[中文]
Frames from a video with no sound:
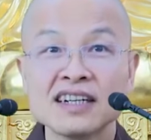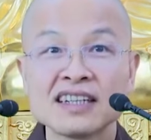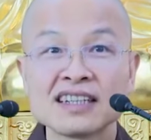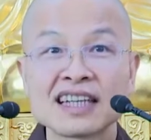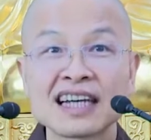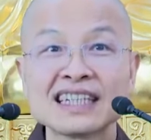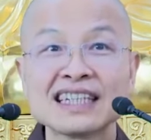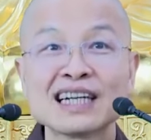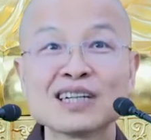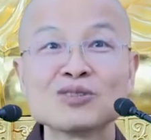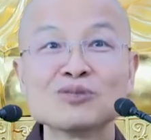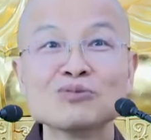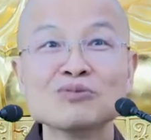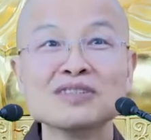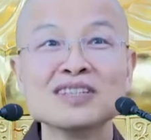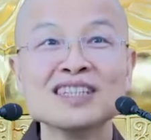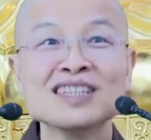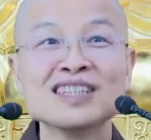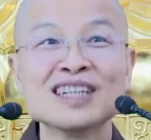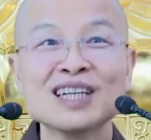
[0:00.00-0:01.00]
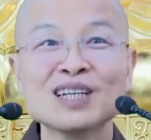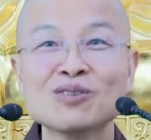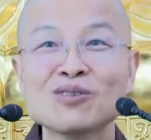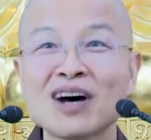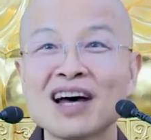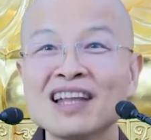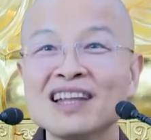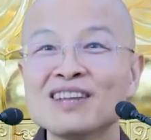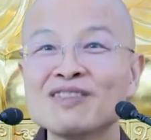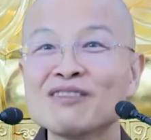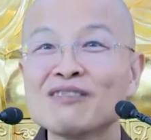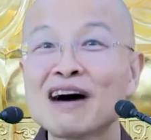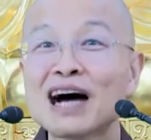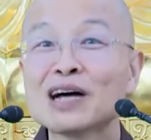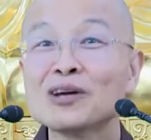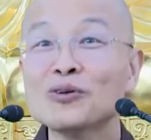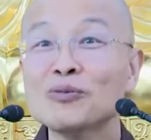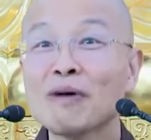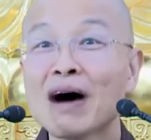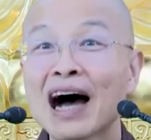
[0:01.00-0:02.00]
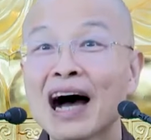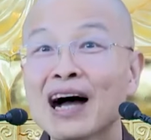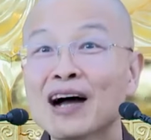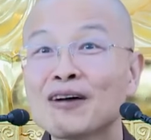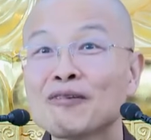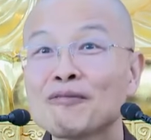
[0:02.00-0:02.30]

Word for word: 大家熟悉这一段法语吧？